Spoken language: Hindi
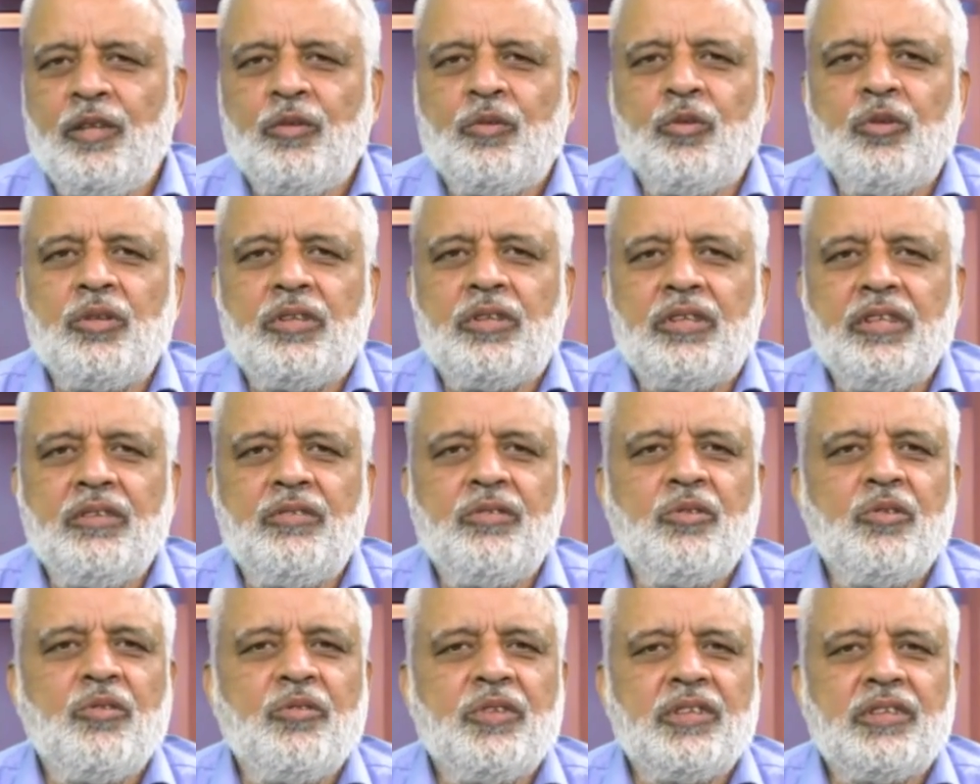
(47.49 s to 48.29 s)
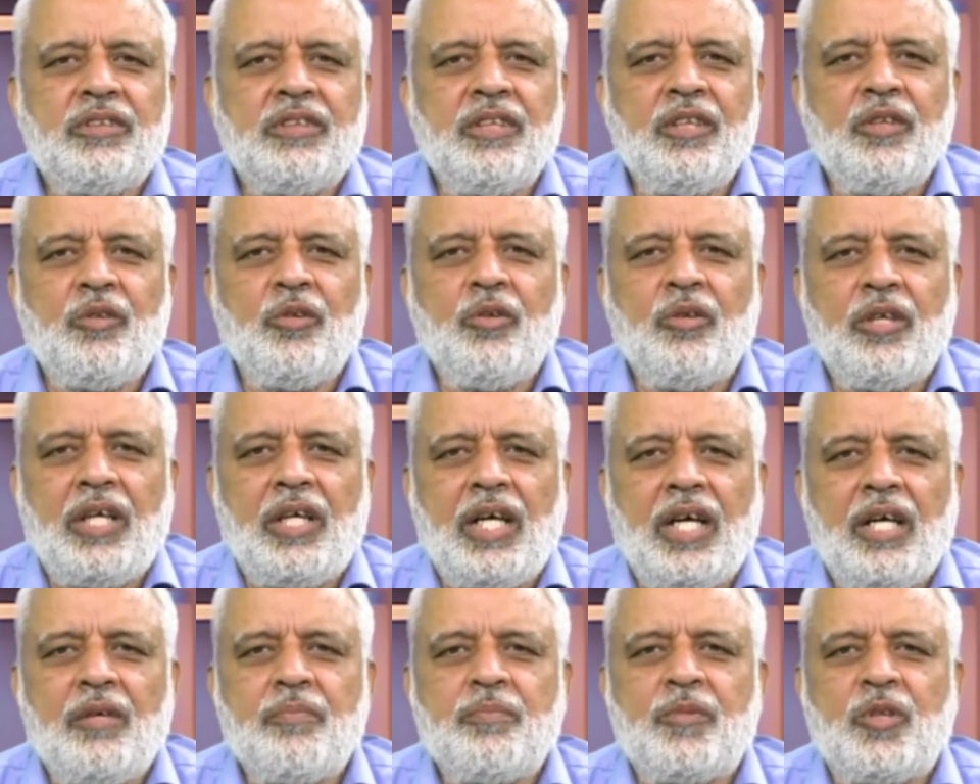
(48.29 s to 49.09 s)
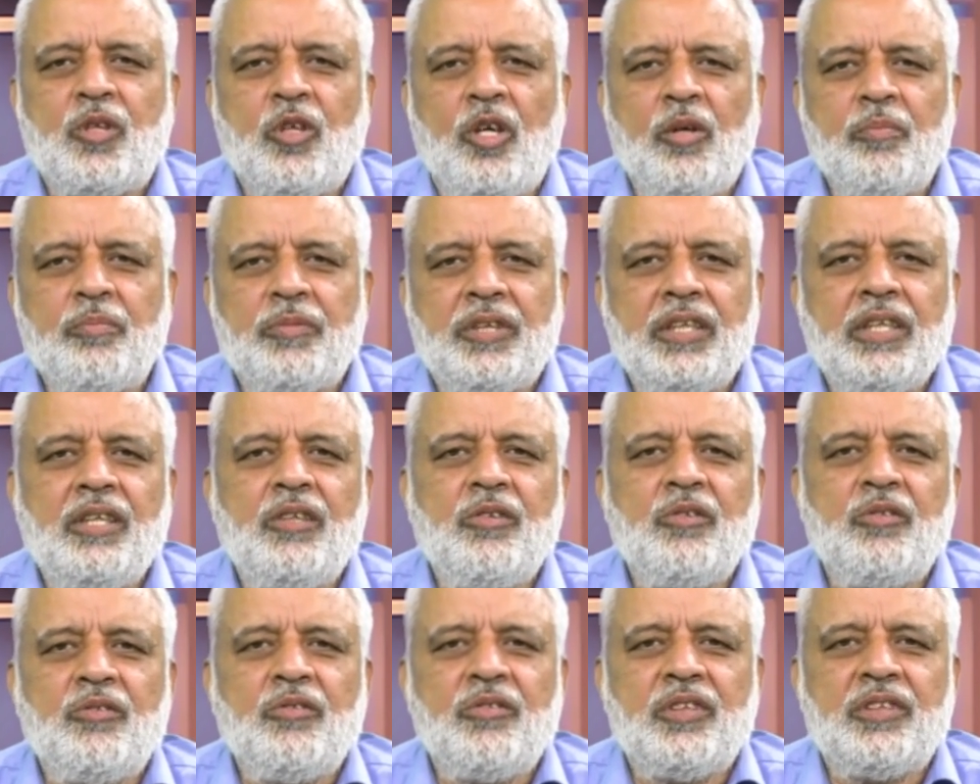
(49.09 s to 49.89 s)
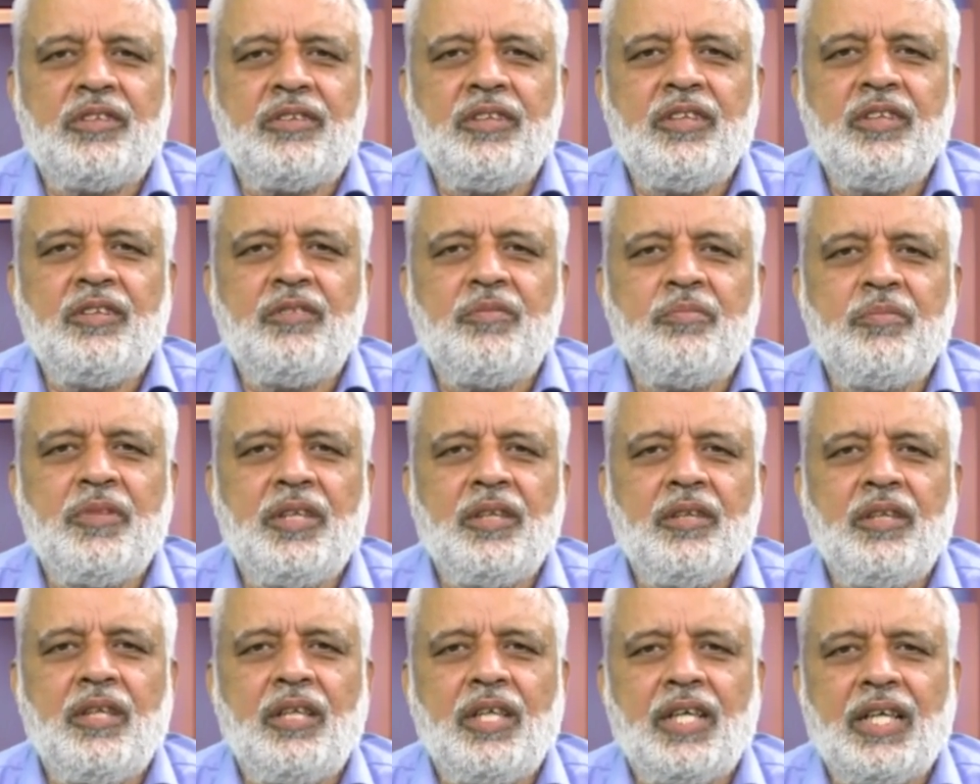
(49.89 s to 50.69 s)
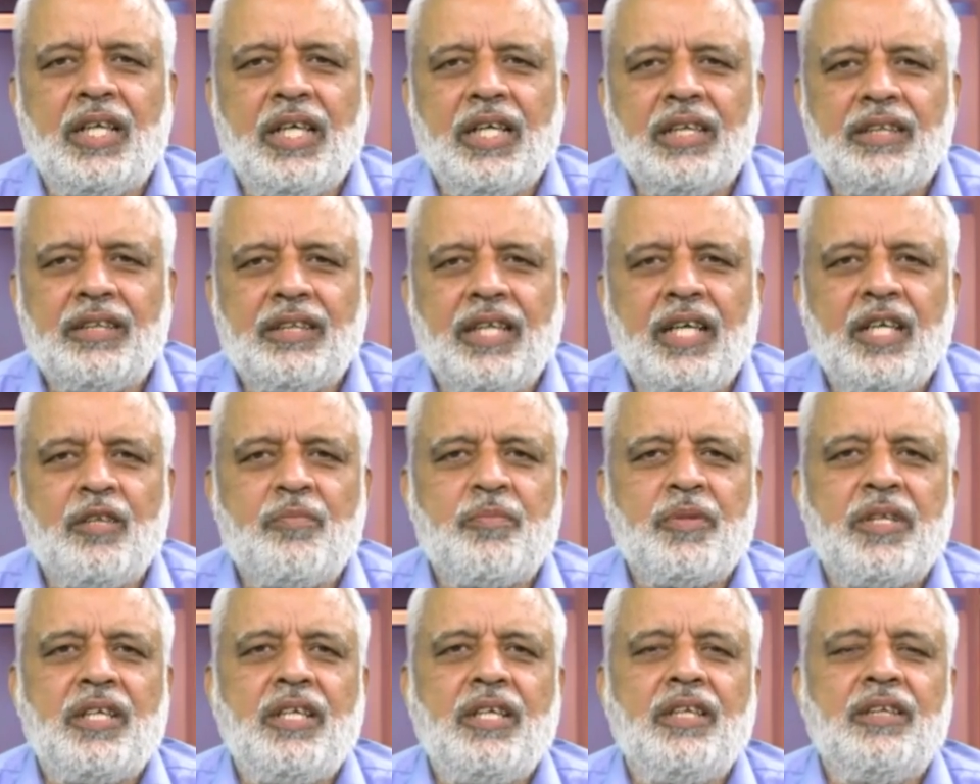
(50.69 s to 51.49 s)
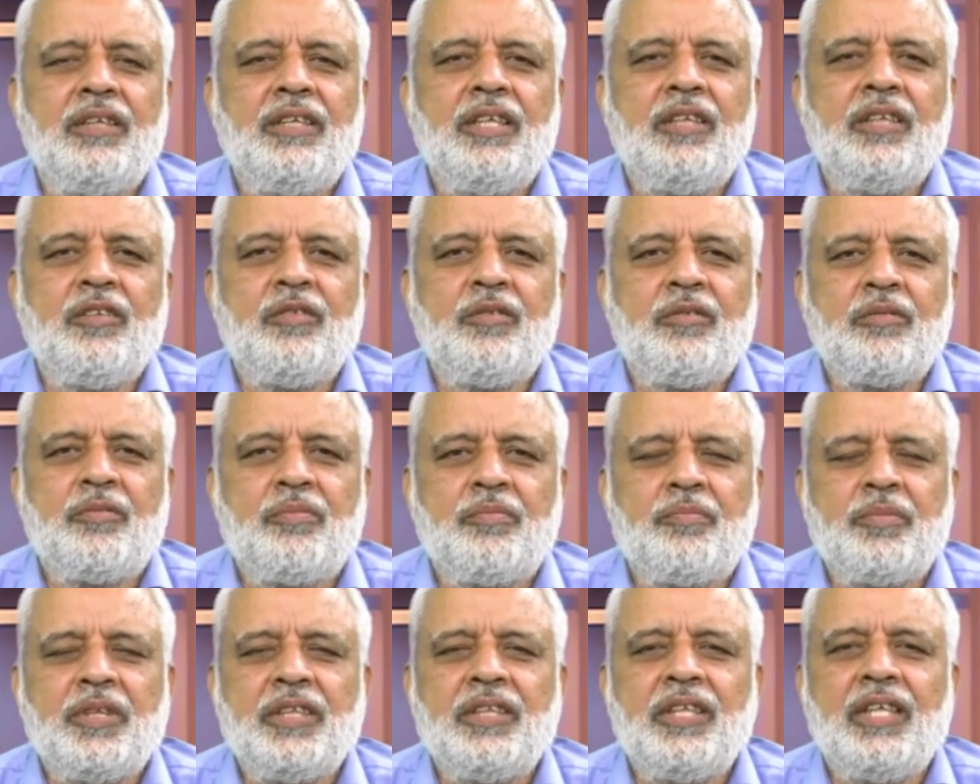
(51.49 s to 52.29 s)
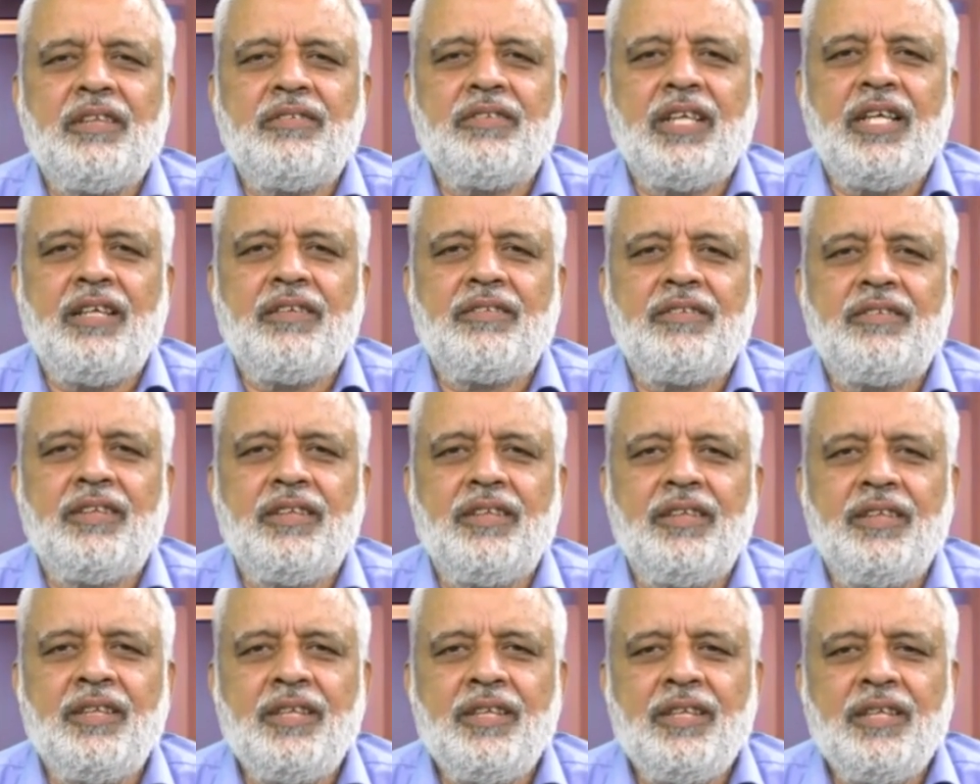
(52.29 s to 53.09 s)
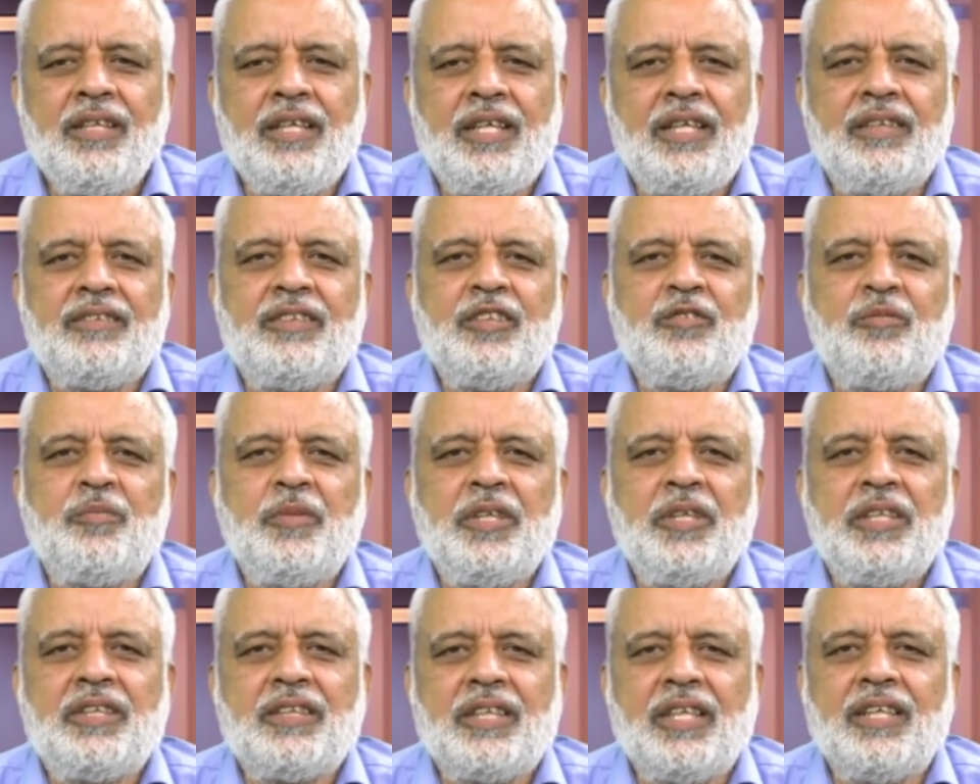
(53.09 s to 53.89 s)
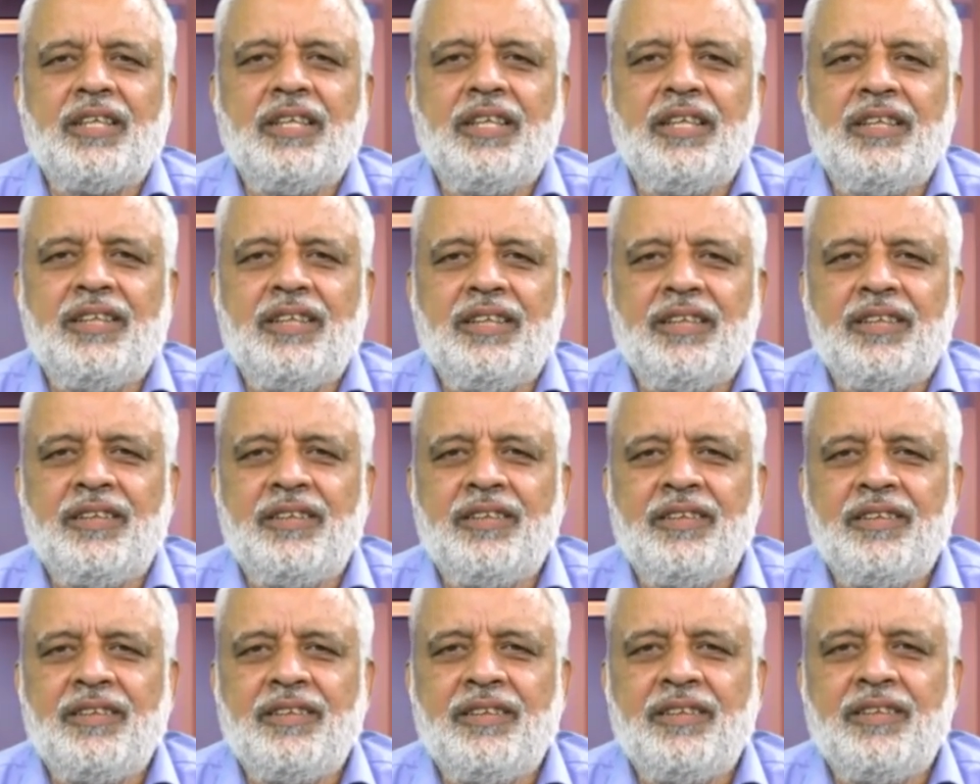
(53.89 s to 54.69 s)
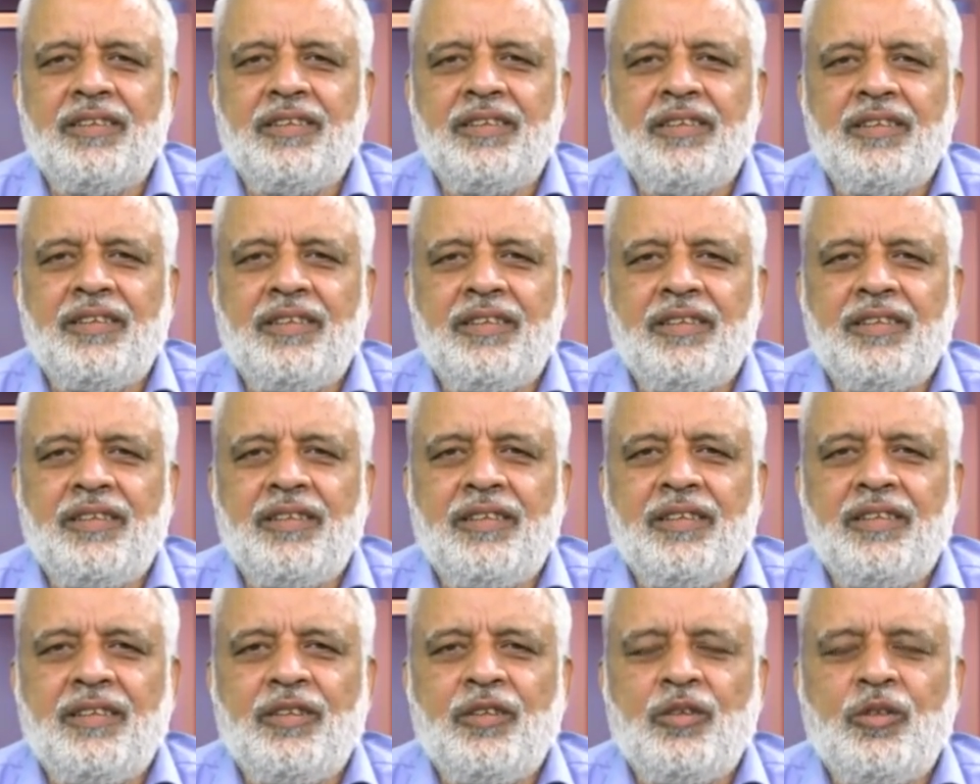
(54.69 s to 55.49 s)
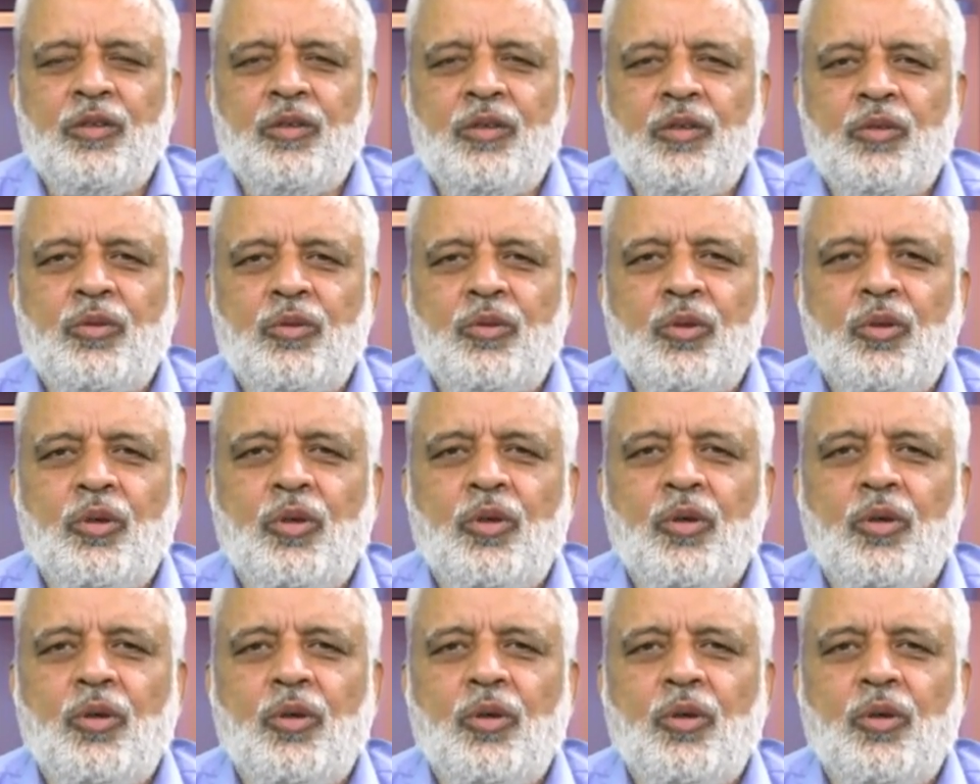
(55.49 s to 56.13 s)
तो जिस यूनिवर्सिटी को आप टॉप तीन यूनिवर्सिटीज़ में लगातार पिछले दस पंद्रह साल से असेसमेंट कर रहे हैं जी तो